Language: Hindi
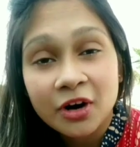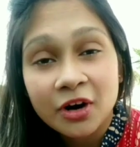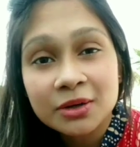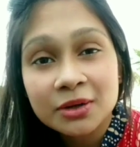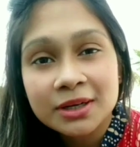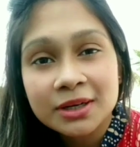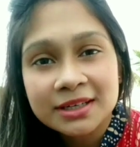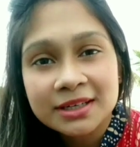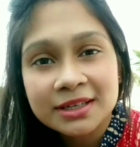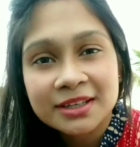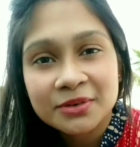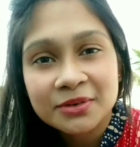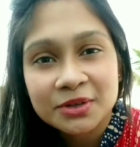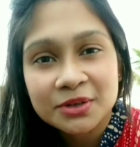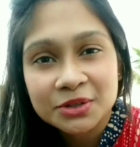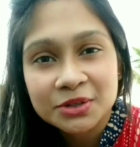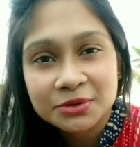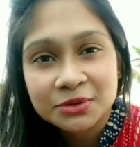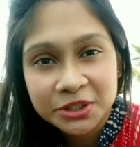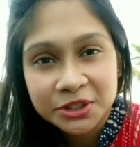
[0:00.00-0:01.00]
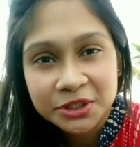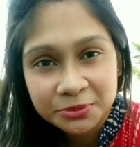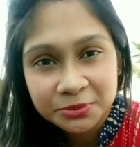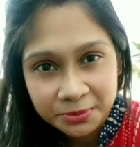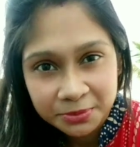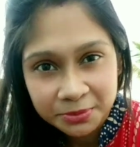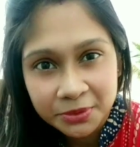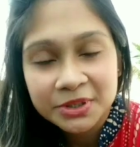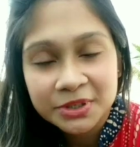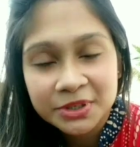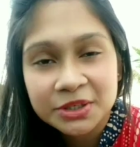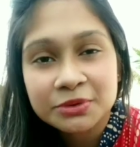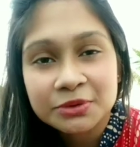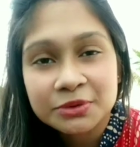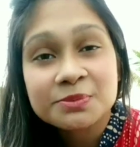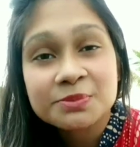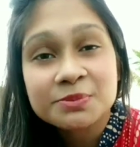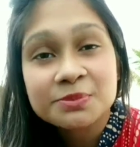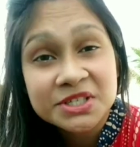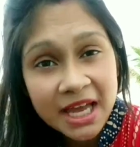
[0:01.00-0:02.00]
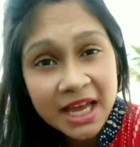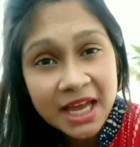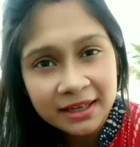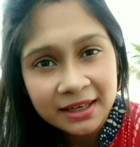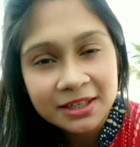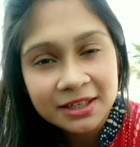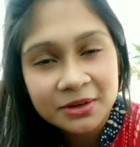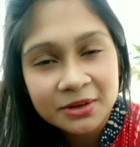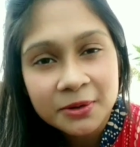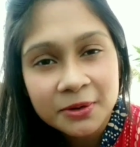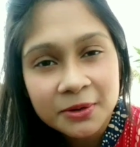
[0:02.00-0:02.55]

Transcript: फॉलो करते हो यूट्यूब को यूट्यूब चैनल